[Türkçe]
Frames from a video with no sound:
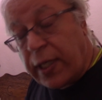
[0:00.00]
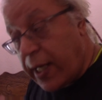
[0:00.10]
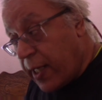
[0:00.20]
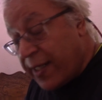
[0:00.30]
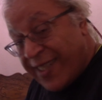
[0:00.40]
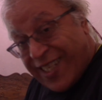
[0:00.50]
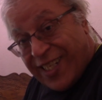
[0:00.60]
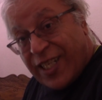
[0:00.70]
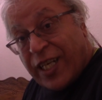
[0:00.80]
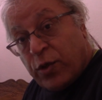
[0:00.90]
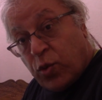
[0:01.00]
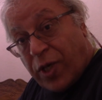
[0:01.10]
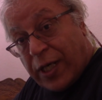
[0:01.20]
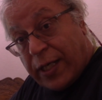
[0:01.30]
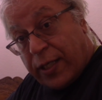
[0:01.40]
Eğer dinle
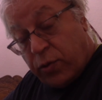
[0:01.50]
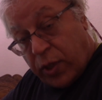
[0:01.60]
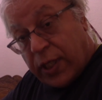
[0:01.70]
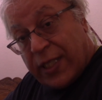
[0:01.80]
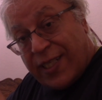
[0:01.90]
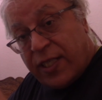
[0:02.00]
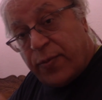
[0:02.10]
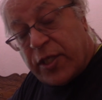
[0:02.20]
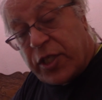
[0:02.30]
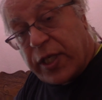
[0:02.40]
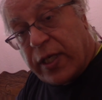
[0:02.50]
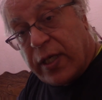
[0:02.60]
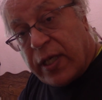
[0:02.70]
dua hani dua dini bir şey